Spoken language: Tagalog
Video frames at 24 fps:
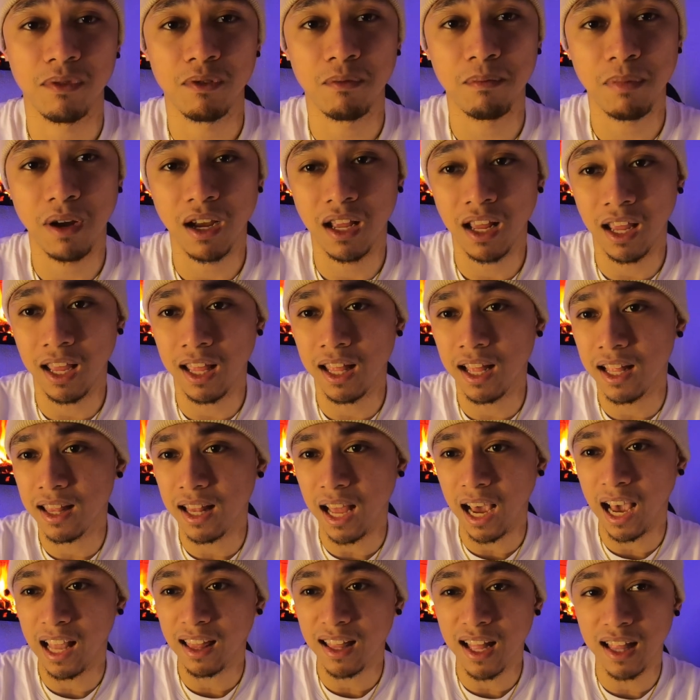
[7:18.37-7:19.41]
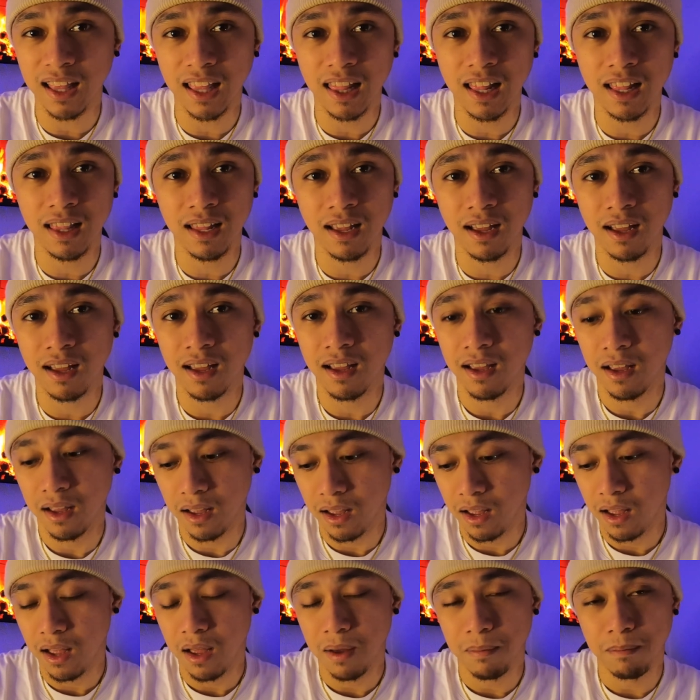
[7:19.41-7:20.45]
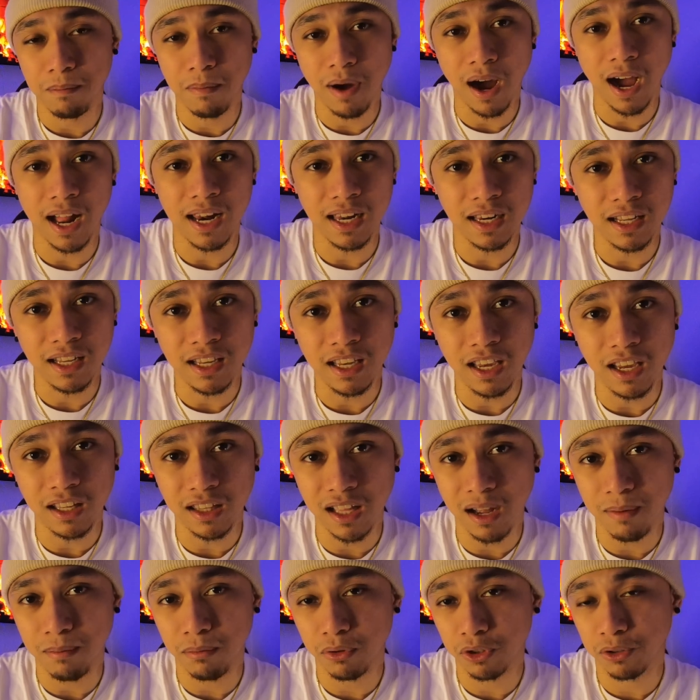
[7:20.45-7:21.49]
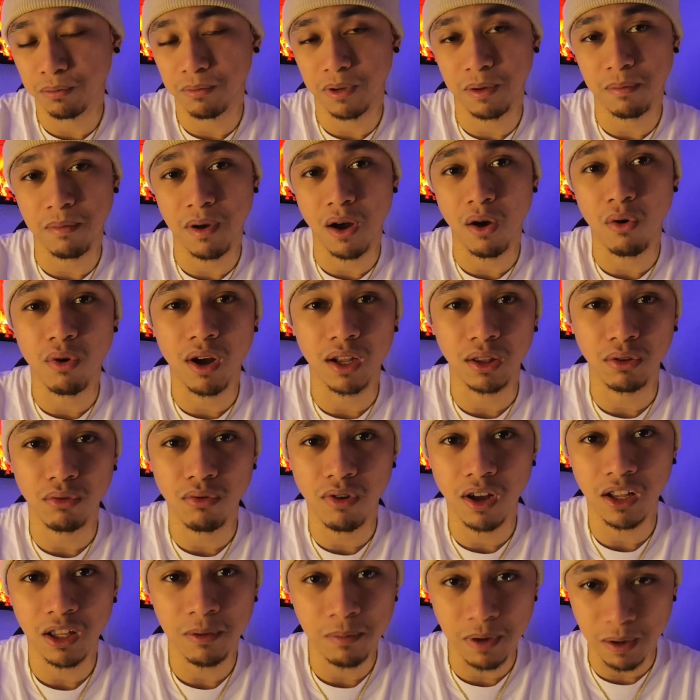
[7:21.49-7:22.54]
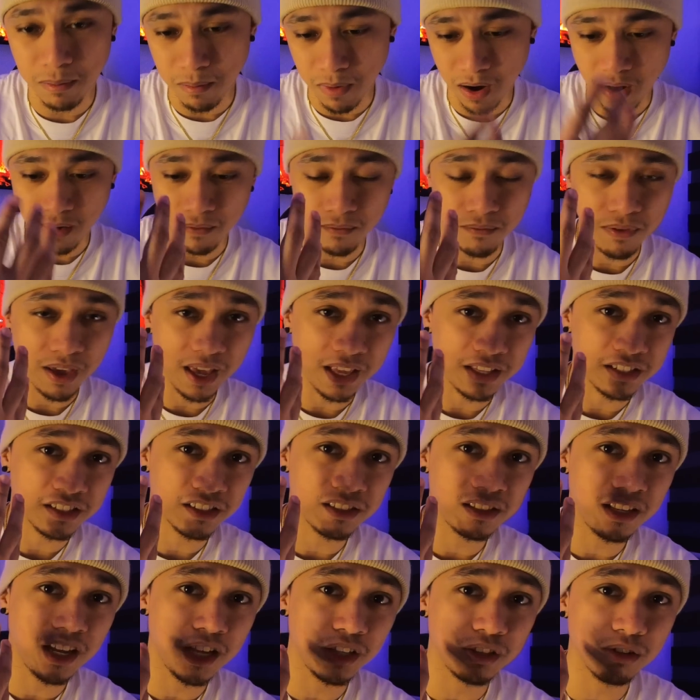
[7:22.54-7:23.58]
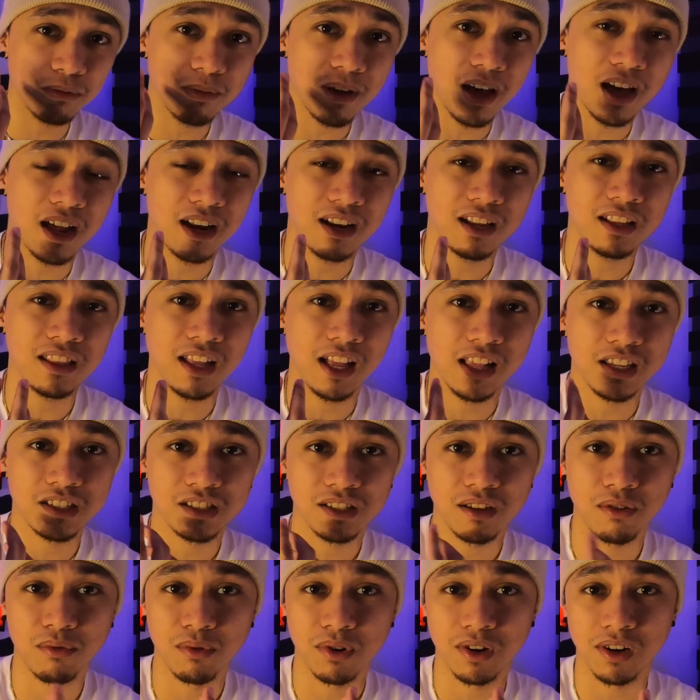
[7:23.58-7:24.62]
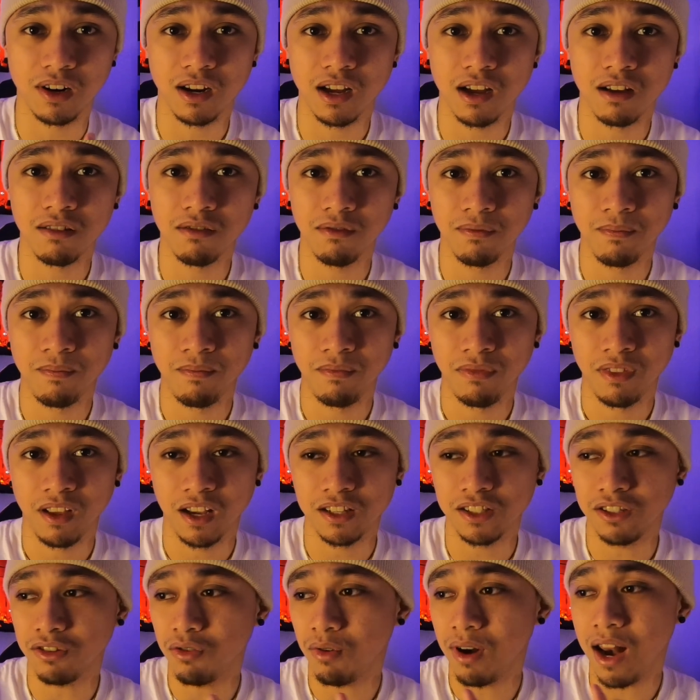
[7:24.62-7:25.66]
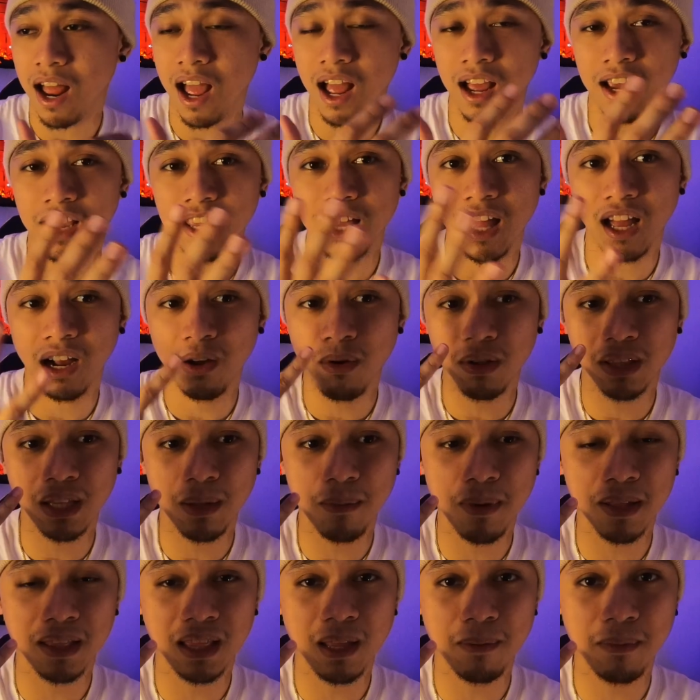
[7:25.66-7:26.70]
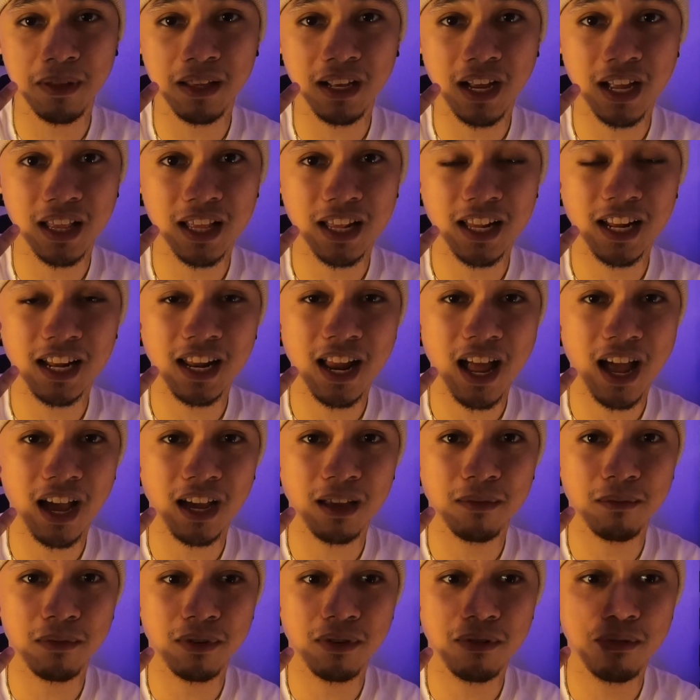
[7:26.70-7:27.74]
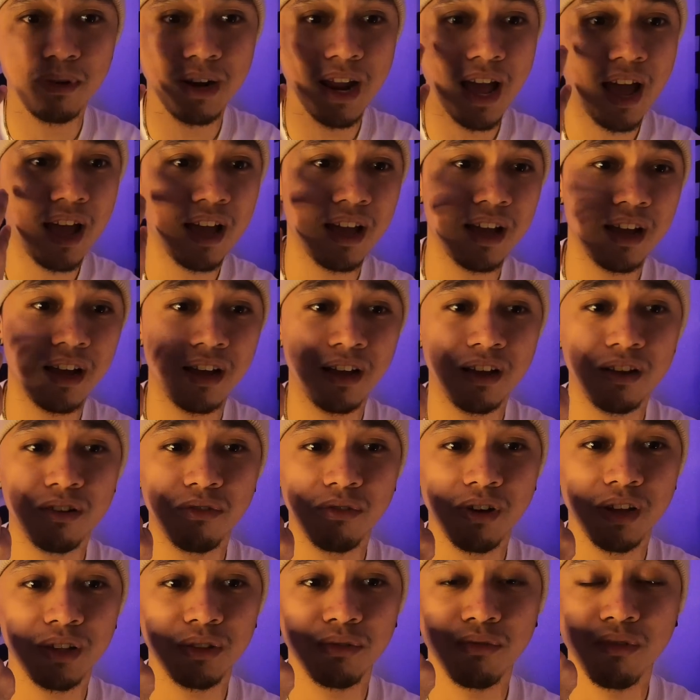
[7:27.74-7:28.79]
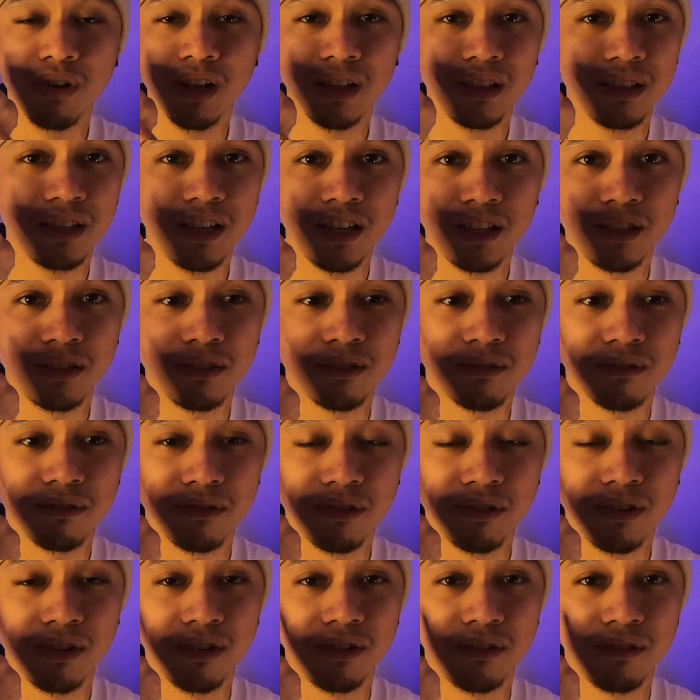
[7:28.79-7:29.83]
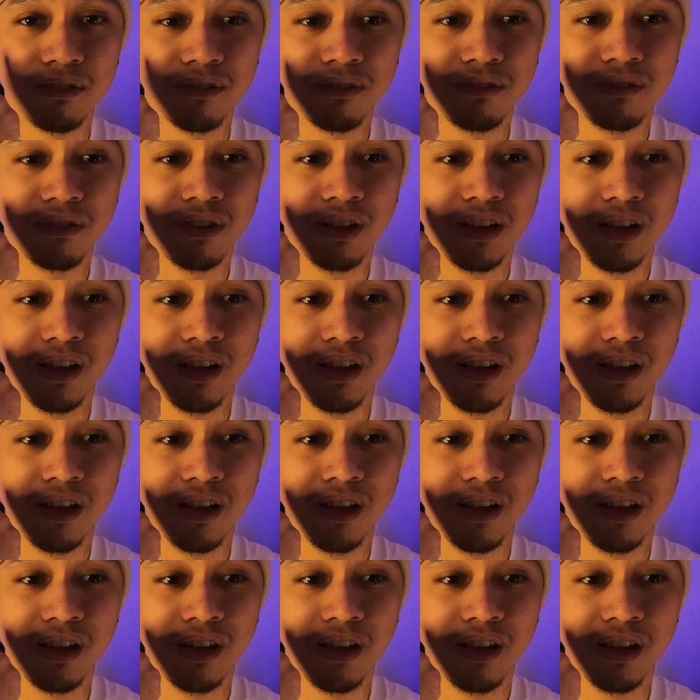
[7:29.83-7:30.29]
Pag nakita nila na bulky tapos may mga ugat-ugat, may mga veins dito pare dahil sa workout. Kasi kung wala kang ginagawa, tamad-tamad ka na lalaki bro, wala kang ugat-ugat dito. No?